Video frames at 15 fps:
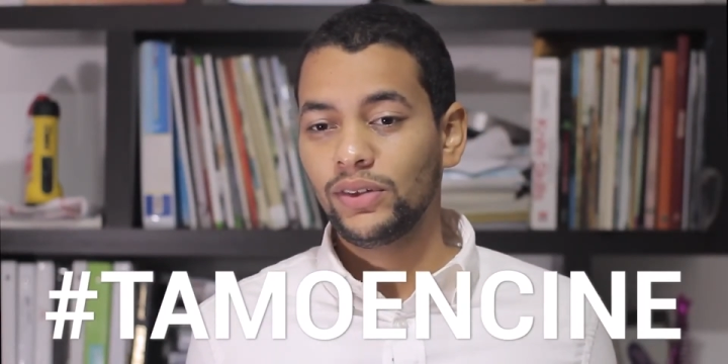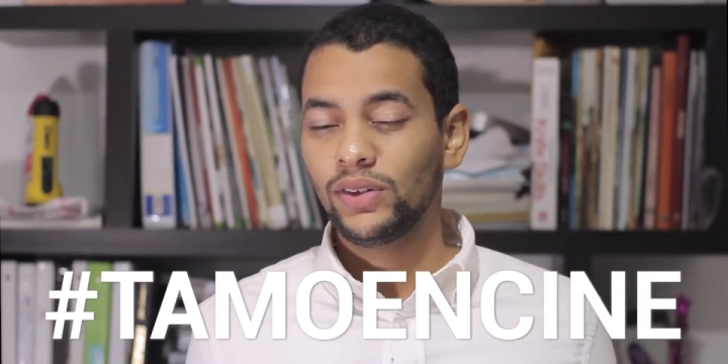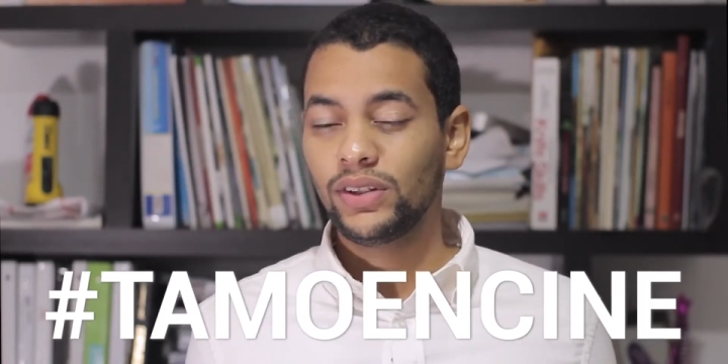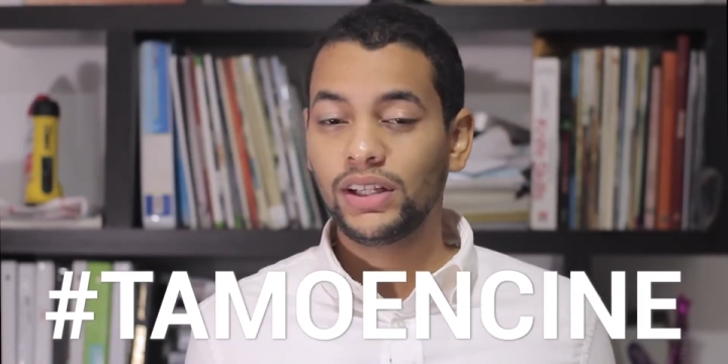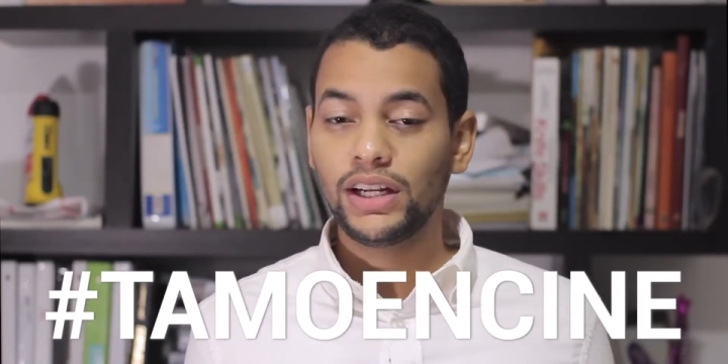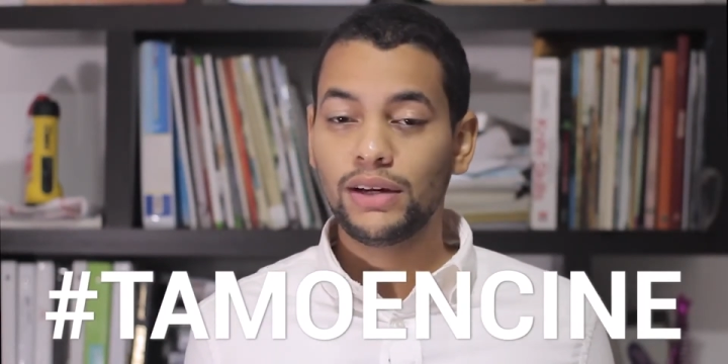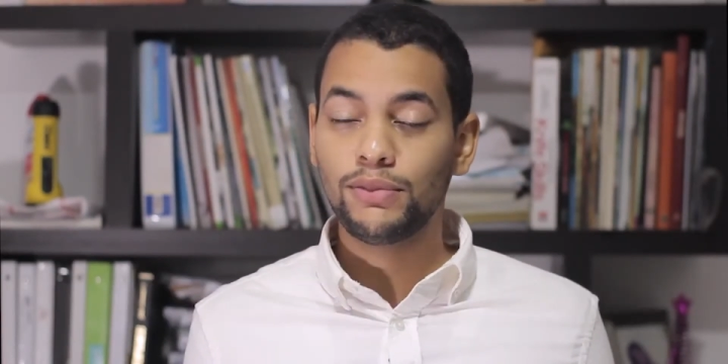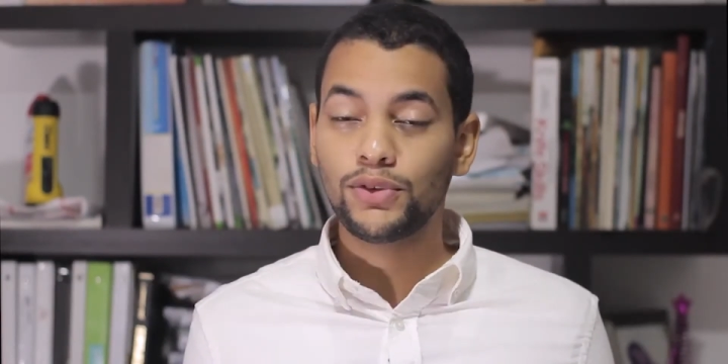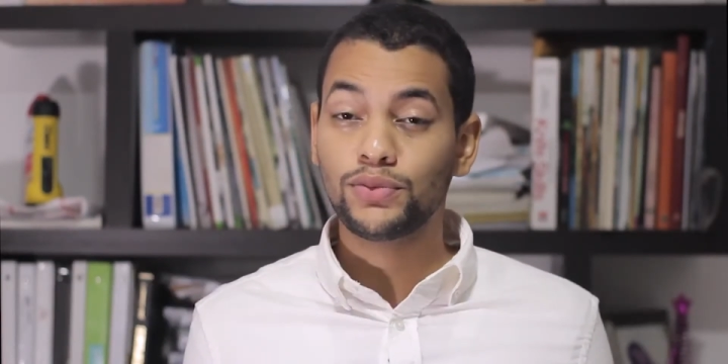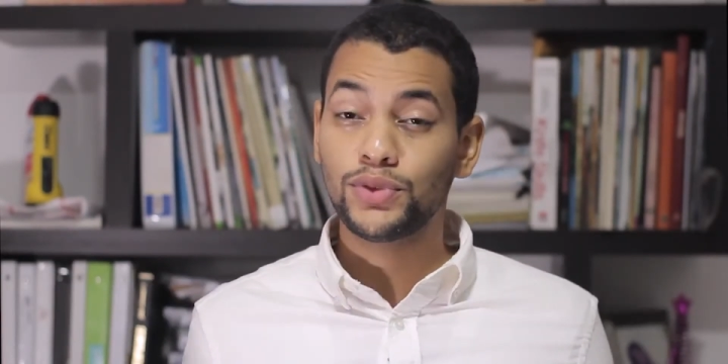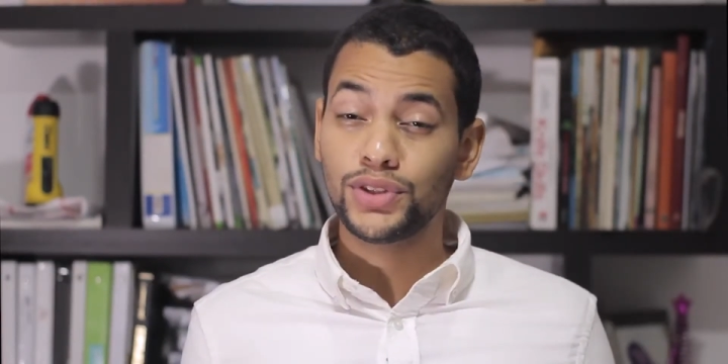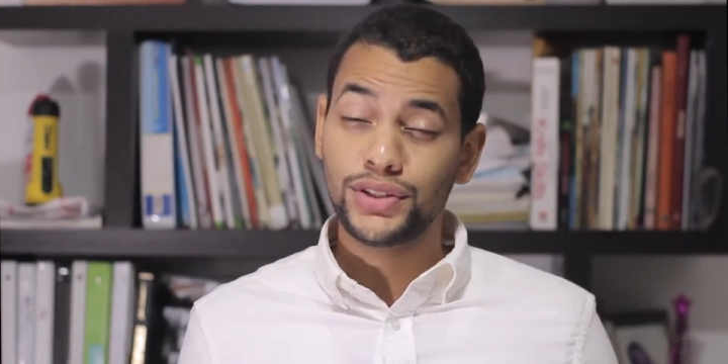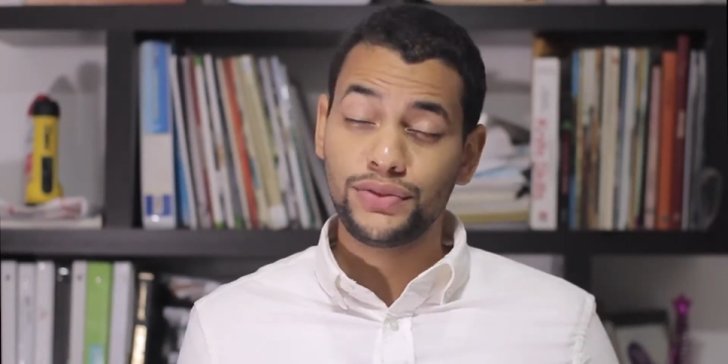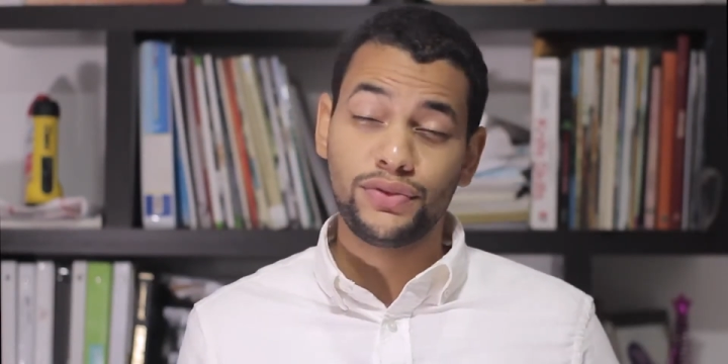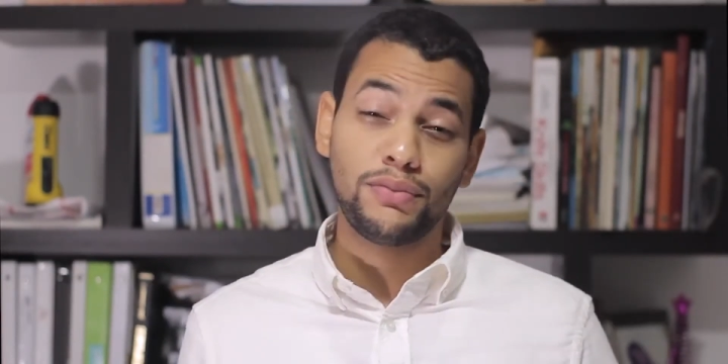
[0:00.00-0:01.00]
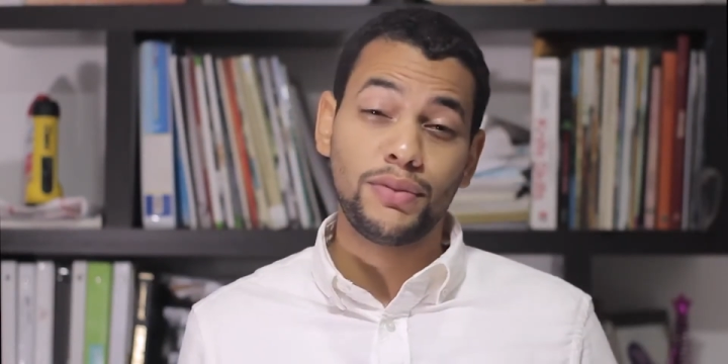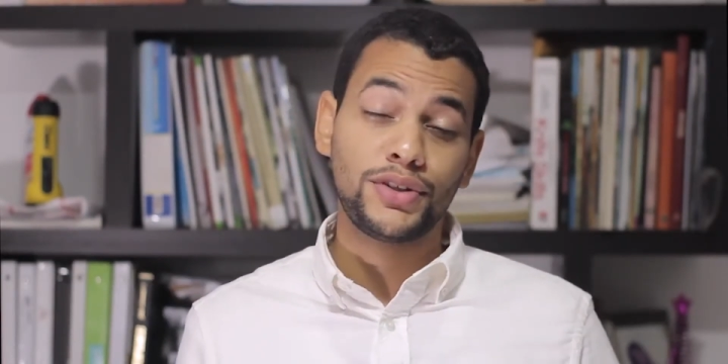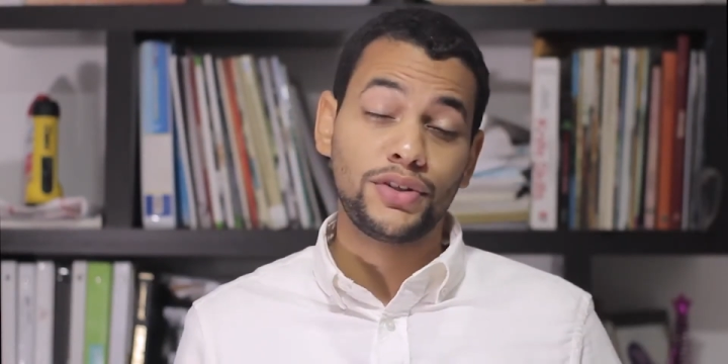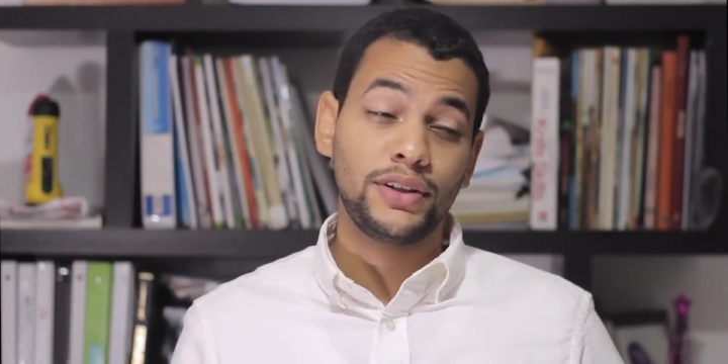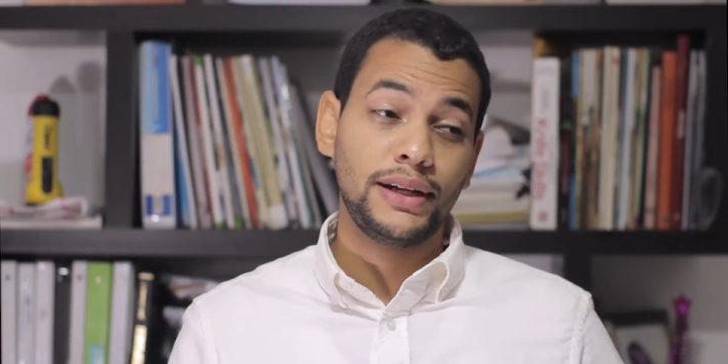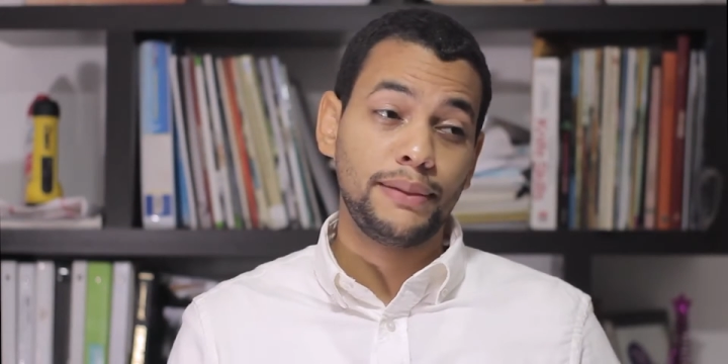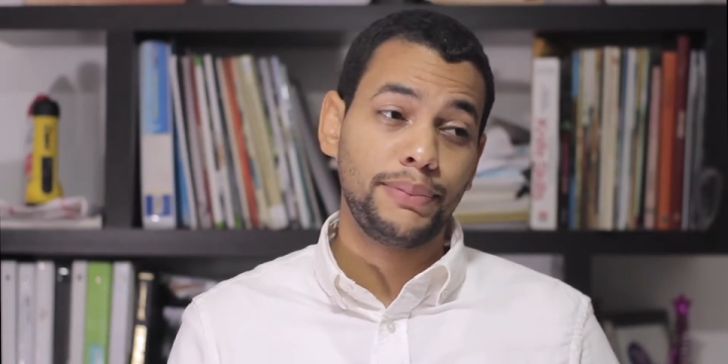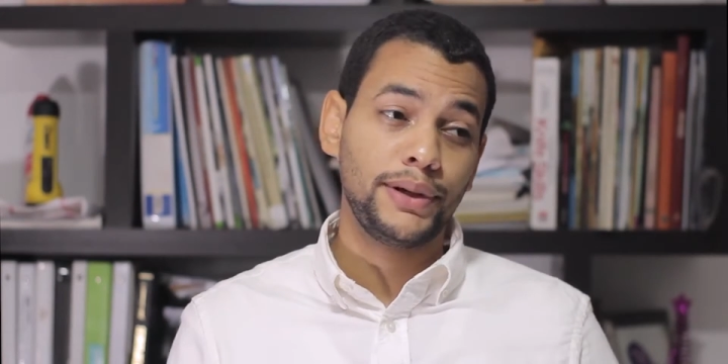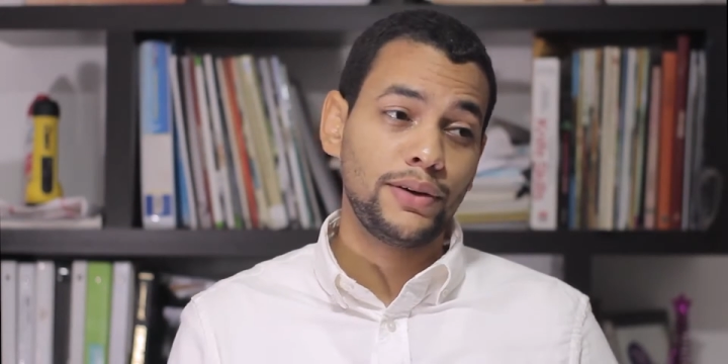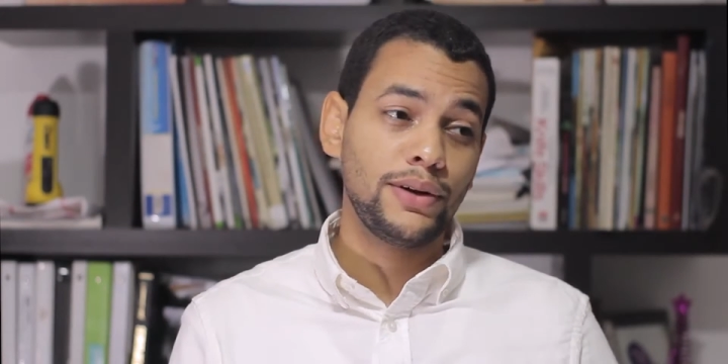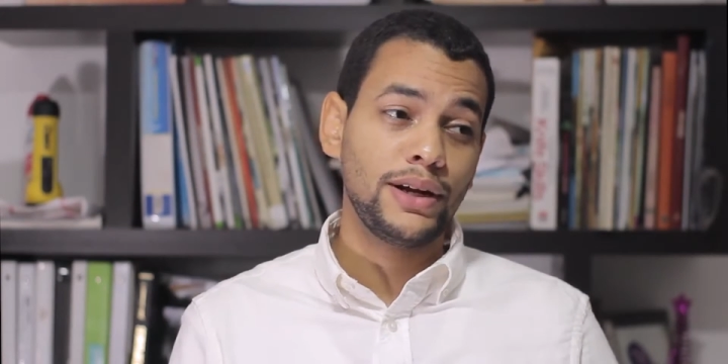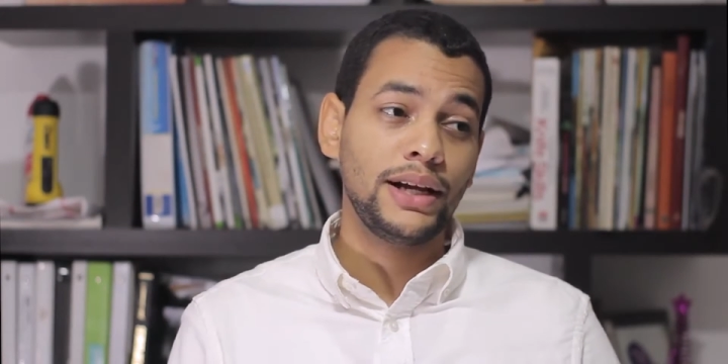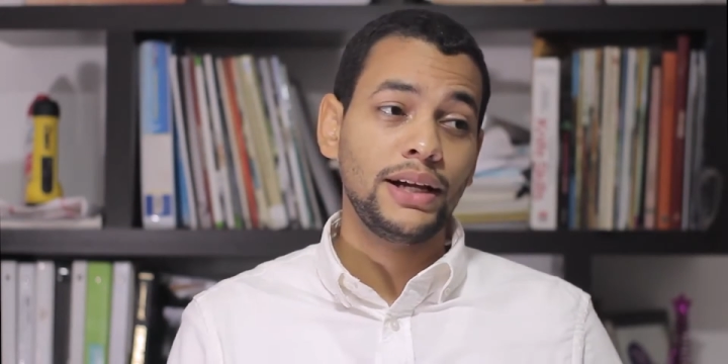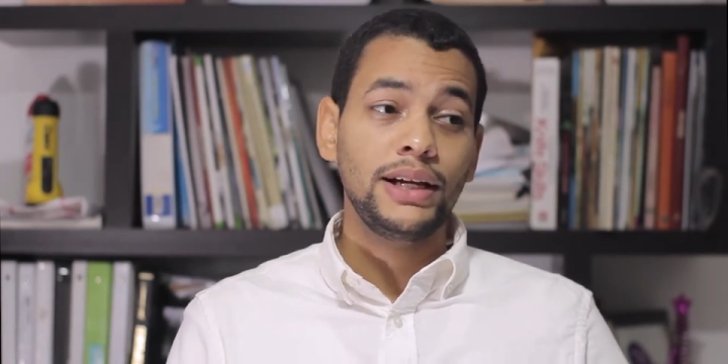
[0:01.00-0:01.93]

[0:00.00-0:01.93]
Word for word: no tenemos mucha información de la película.